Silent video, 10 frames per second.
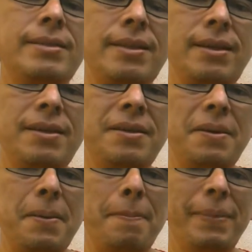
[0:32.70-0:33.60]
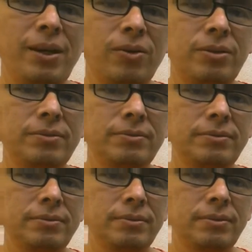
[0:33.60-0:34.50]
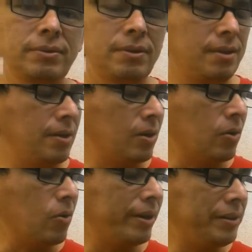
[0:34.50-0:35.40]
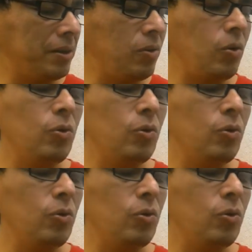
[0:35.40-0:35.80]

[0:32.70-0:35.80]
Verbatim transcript: si menor. Con el dedo